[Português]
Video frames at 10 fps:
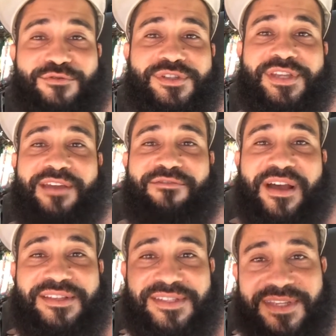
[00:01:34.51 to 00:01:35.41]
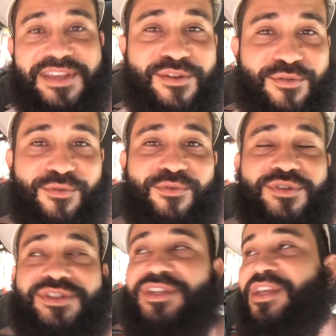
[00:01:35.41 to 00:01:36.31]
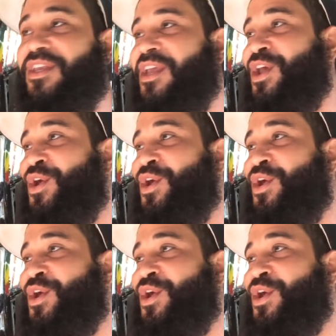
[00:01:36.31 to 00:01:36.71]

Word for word: você é vazio, você